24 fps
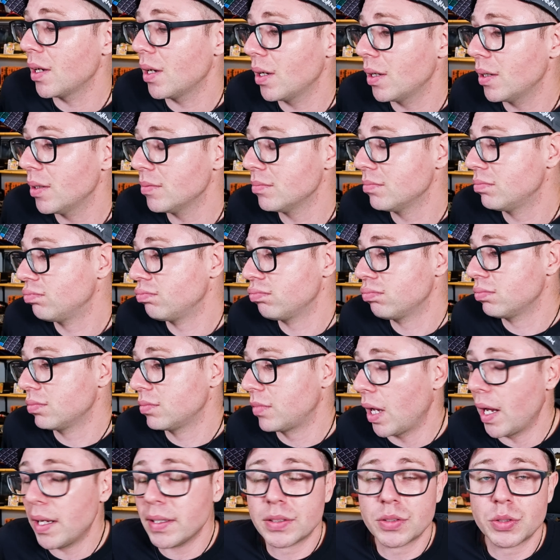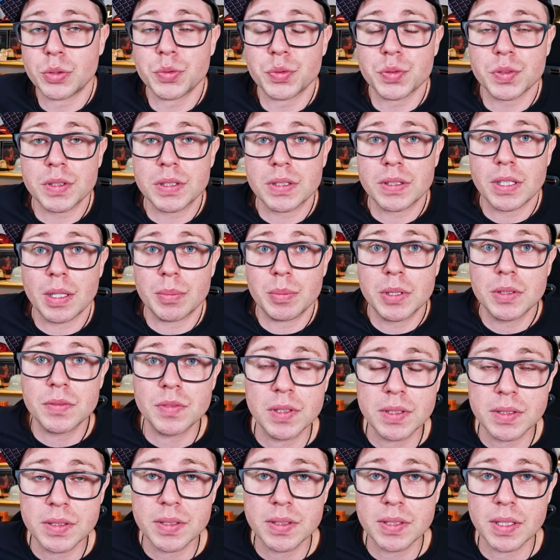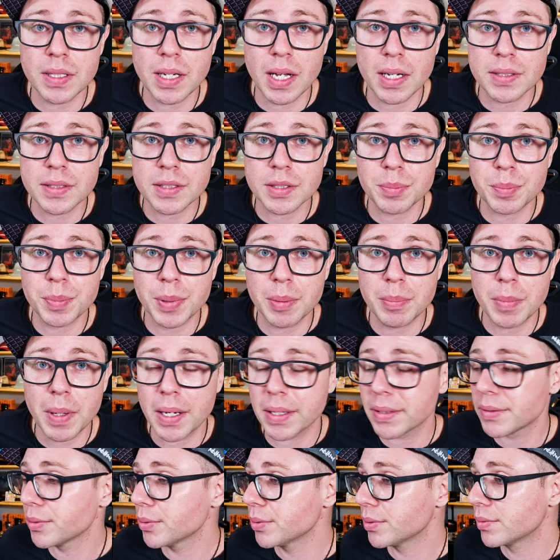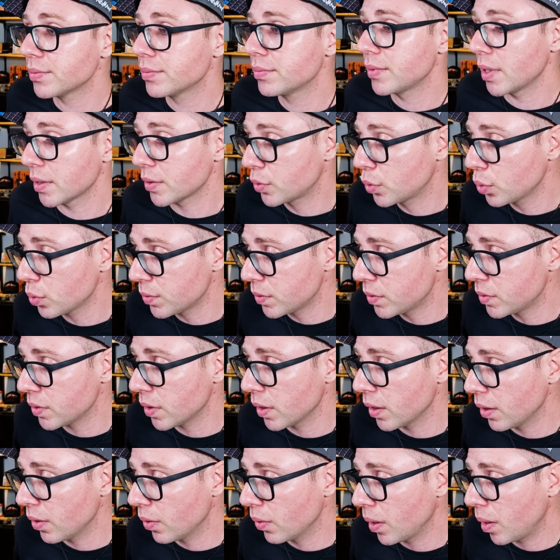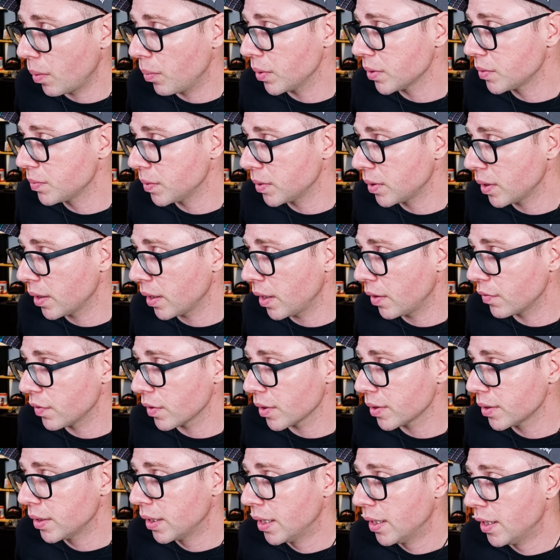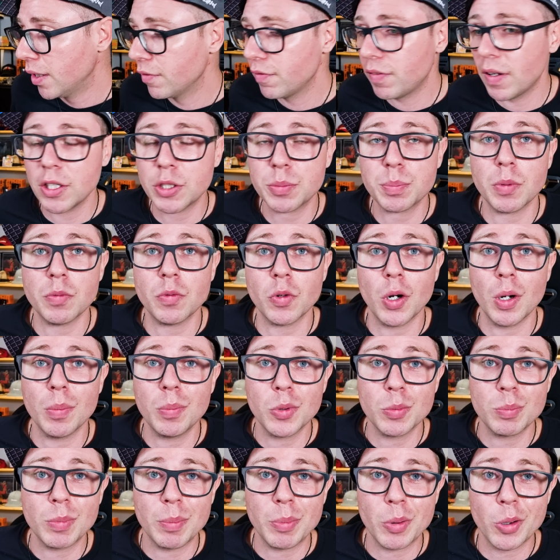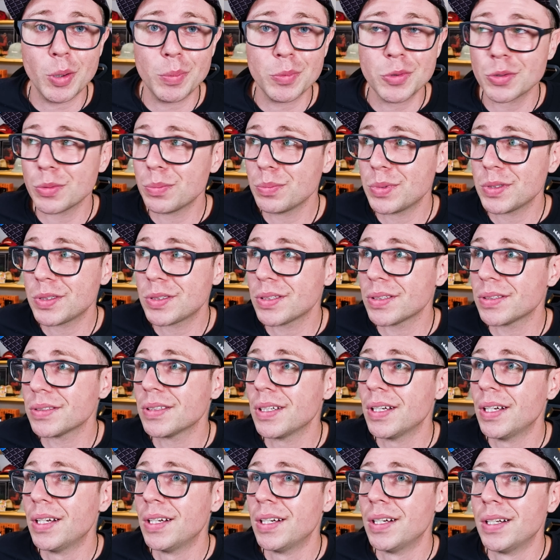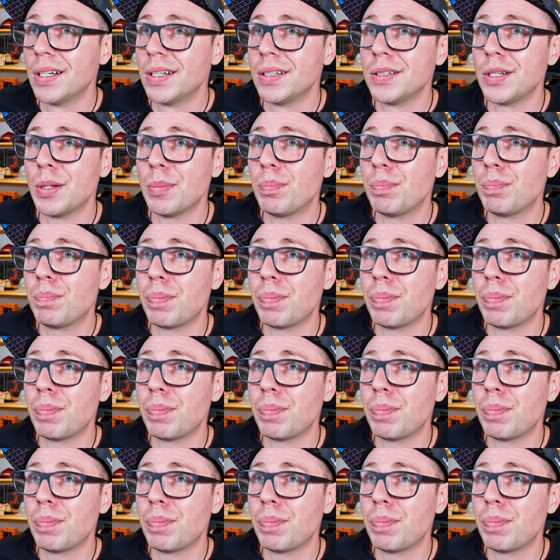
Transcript: äh, der ist zufrieden damit, wenn sie 1080p macht. Und das tut sie ja auch. Aber es wird halt einfach falsch beworben und man bekommt so ein bisschen eine